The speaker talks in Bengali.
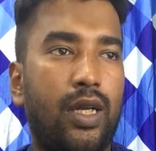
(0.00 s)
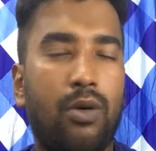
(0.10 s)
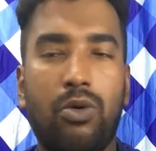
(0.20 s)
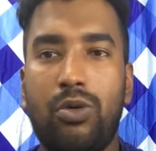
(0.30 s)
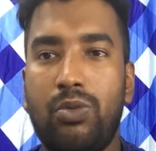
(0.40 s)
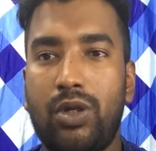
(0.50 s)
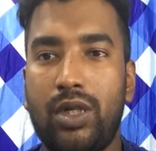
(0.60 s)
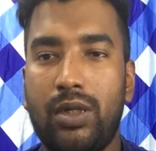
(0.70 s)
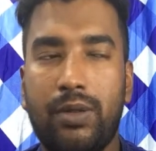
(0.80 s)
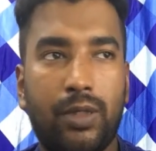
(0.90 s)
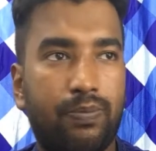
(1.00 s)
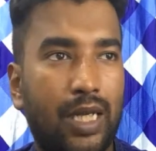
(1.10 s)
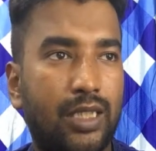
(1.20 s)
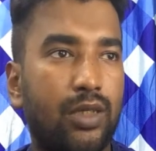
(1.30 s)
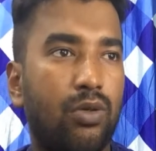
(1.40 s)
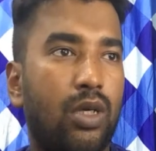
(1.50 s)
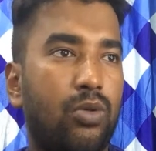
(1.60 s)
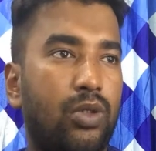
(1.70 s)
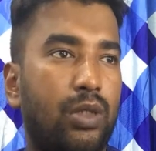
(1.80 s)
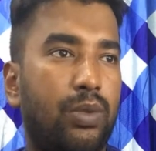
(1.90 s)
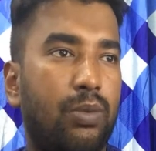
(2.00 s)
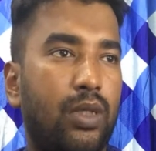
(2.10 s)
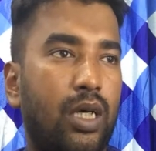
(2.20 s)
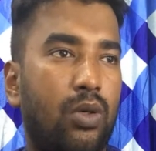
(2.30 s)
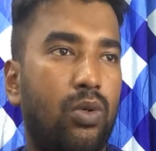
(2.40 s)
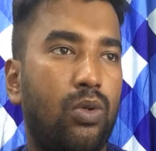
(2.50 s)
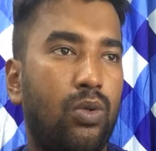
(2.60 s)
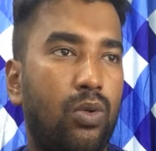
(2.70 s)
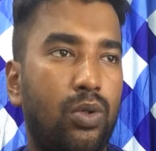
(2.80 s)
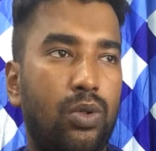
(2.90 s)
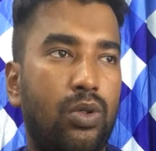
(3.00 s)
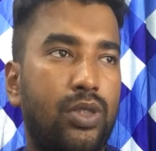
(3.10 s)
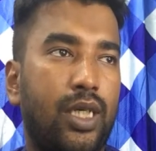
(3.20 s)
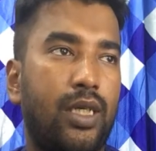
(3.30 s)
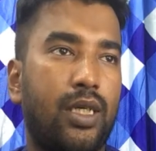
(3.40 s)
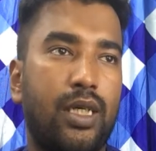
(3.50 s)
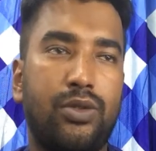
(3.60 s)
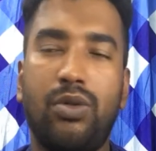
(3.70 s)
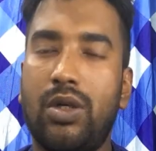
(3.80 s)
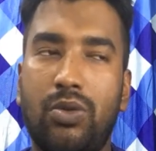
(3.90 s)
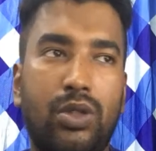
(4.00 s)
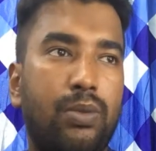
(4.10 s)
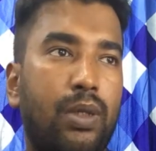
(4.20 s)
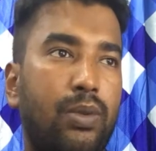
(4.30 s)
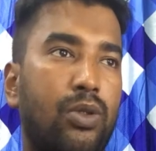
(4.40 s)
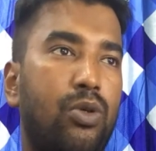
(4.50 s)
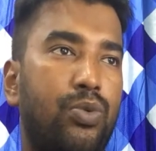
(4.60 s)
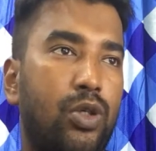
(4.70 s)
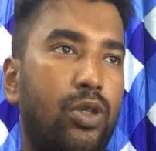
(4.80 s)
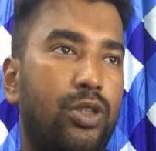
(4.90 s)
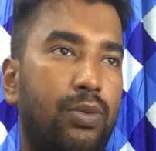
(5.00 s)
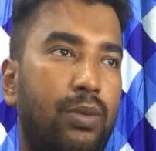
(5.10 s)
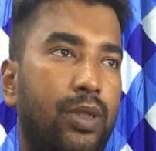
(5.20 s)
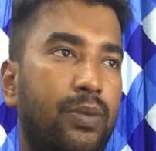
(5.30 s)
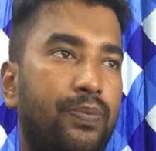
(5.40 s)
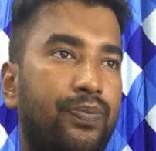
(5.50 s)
ডাউনলোড মোডে প্লাসিংগুলো করতে পারবেন আরও অন্য অন্য সাইডের কাজগুলো করতে পারবেন খুব সহজভাবে